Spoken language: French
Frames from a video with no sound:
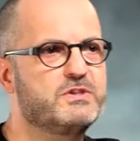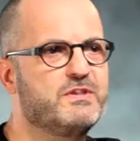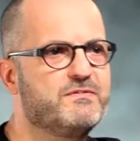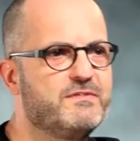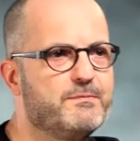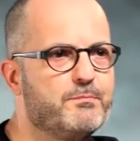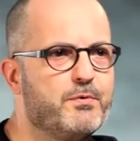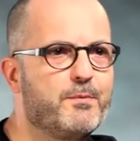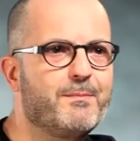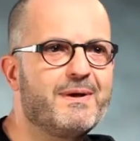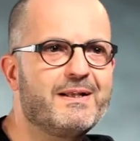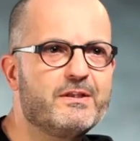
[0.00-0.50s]

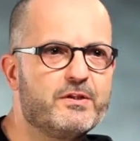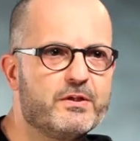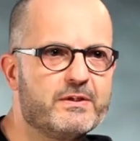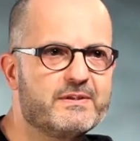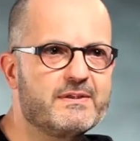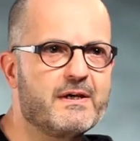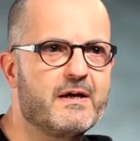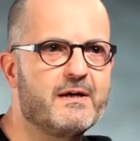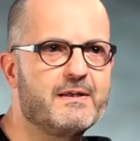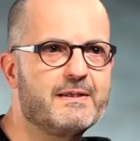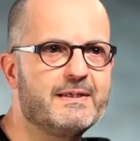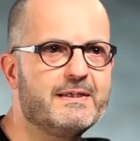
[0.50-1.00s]
J'avais pas mal de
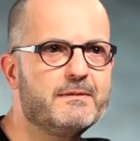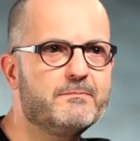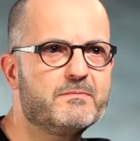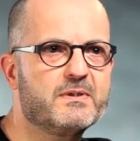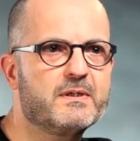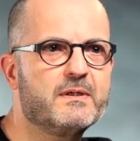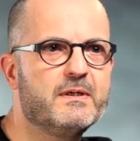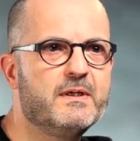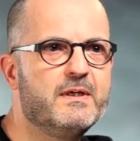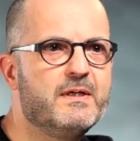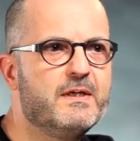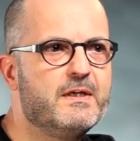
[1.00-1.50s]
temps
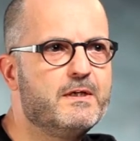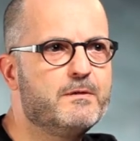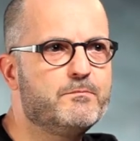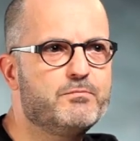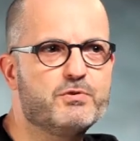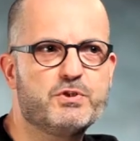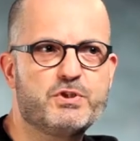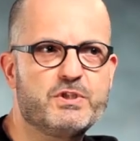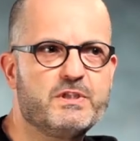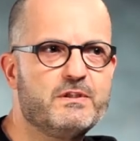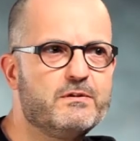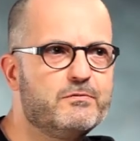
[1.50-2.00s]
libre.
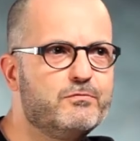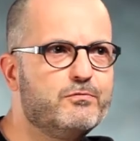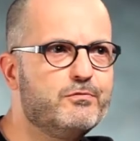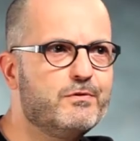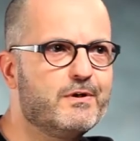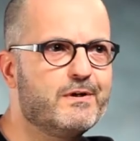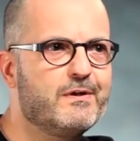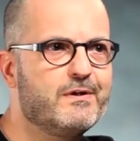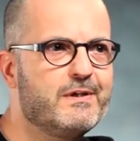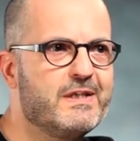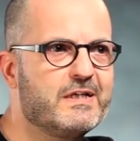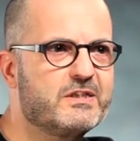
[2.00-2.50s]
Puis j'ai eu
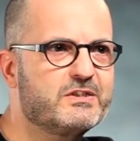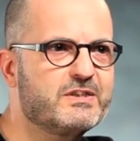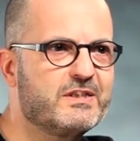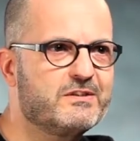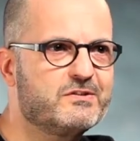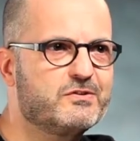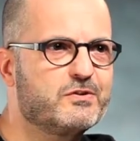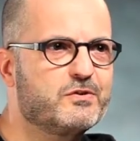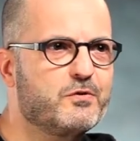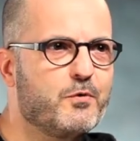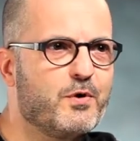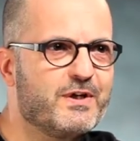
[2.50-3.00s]
euh, la
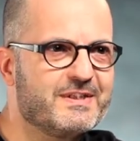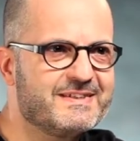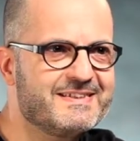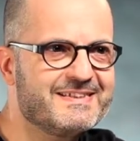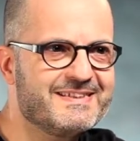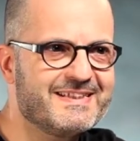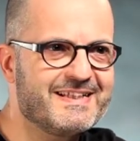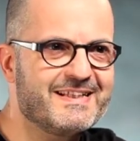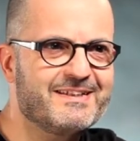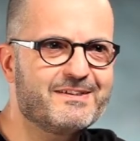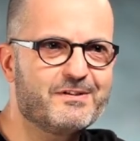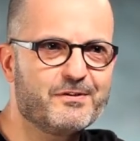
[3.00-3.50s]
chance de croiser
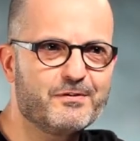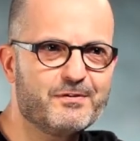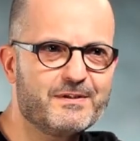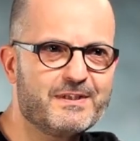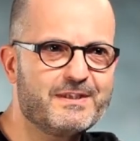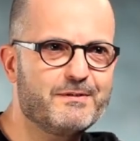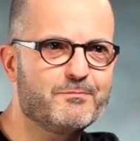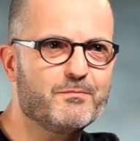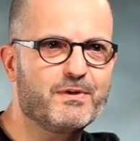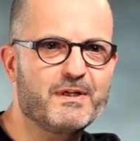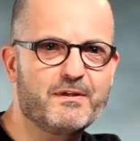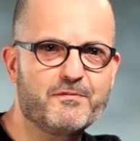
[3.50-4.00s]
quelqu'un
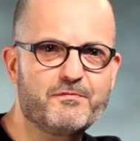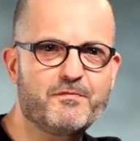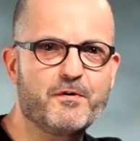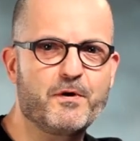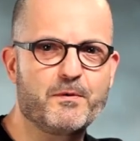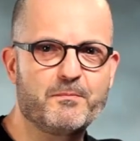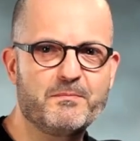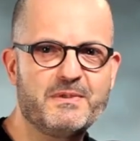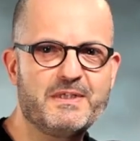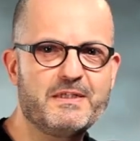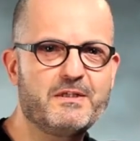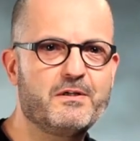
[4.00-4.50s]
qui m'a
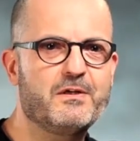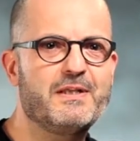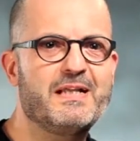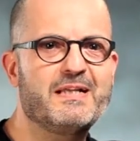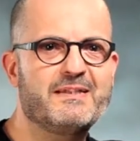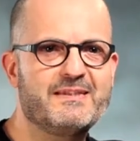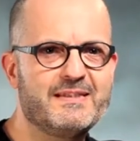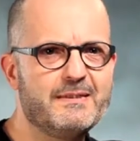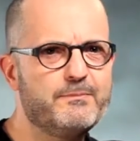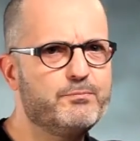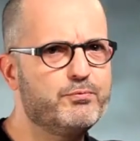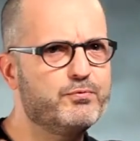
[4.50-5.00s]
informé que la
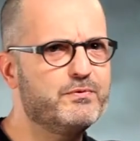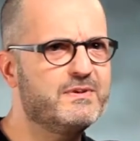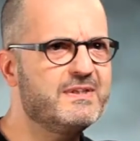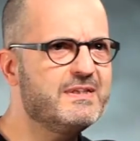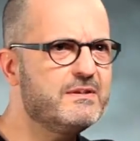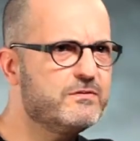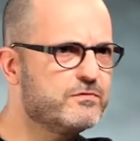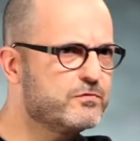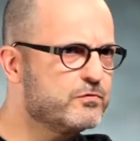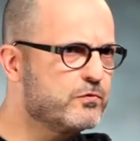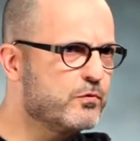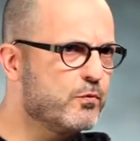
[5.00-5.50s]

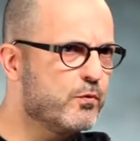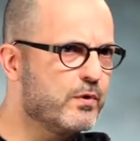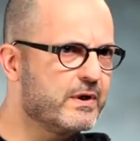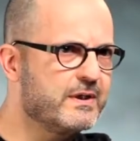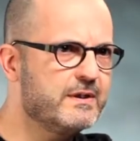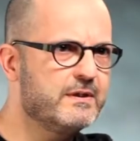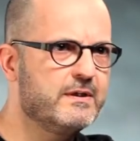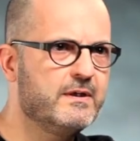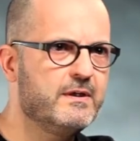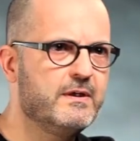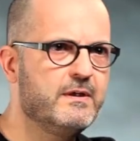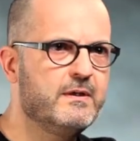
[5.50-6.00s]
députée du coin,
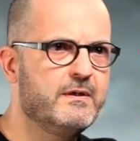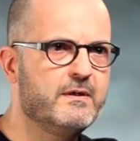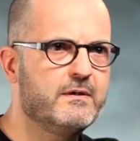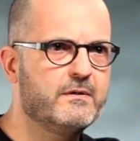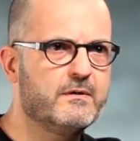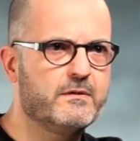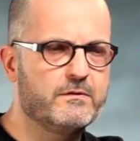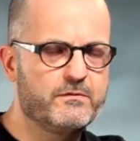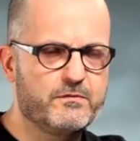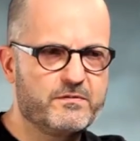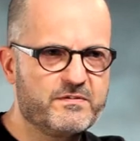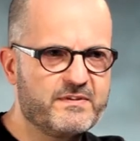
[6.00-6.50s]

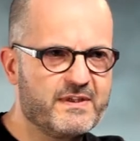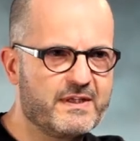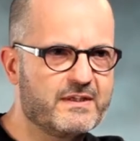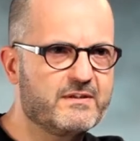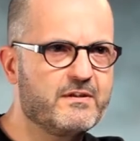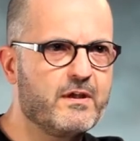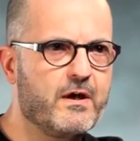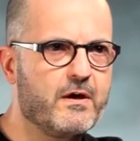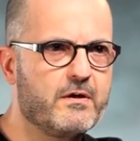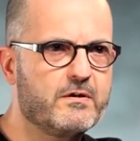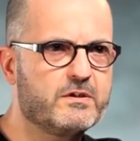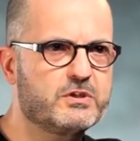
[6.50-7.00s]
euh, du
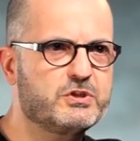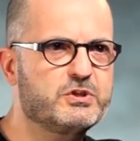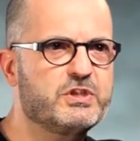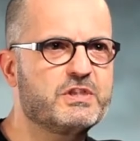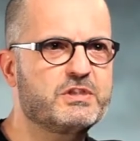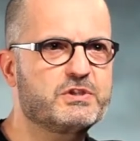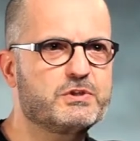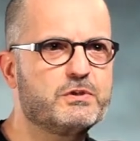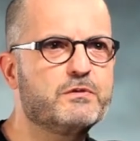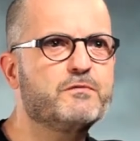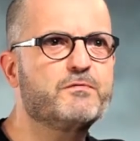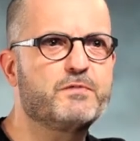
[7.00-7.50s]
secteur,
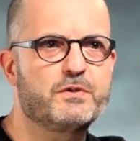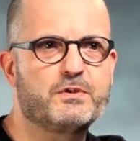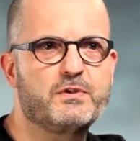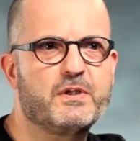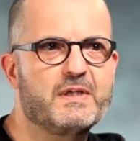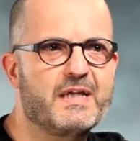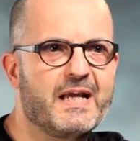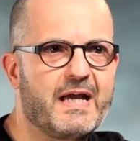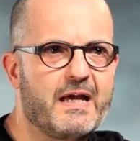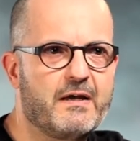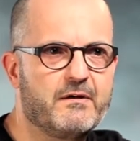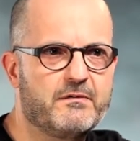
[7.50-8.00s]
cherchait un
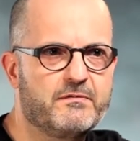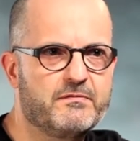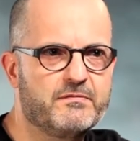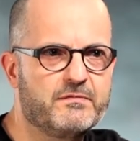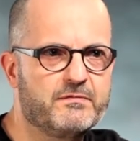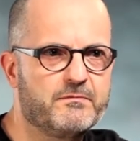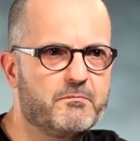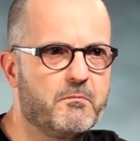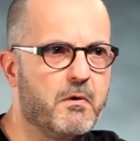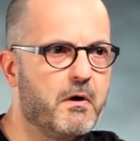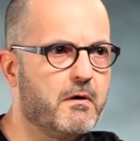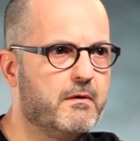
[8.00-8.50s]
photographe.
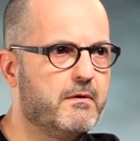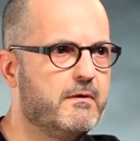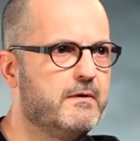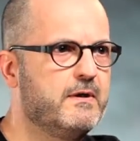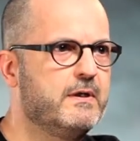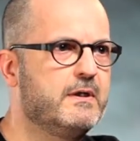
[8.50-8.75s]
Bon.